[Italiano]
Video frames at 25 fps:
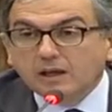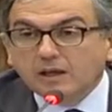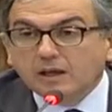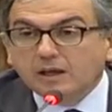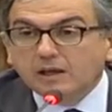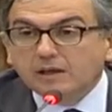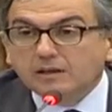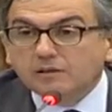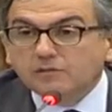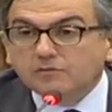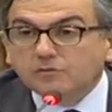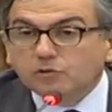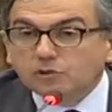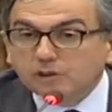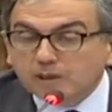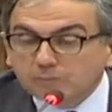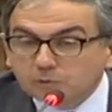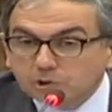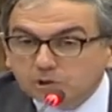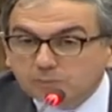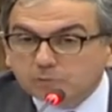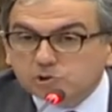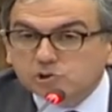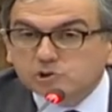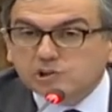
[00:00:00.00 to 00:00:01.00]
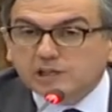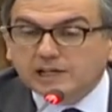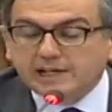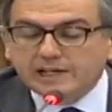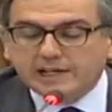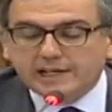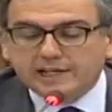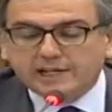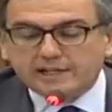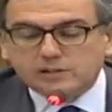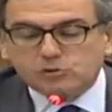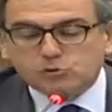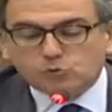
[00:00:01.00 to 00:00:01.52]
Eh, vogliamo
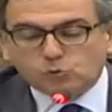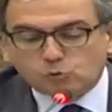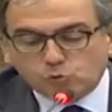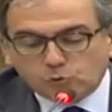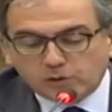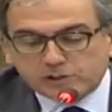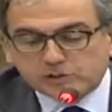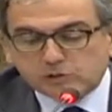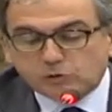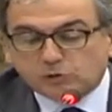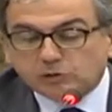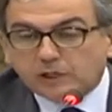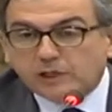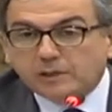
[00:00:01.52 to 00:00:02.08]
dimostrare che su questo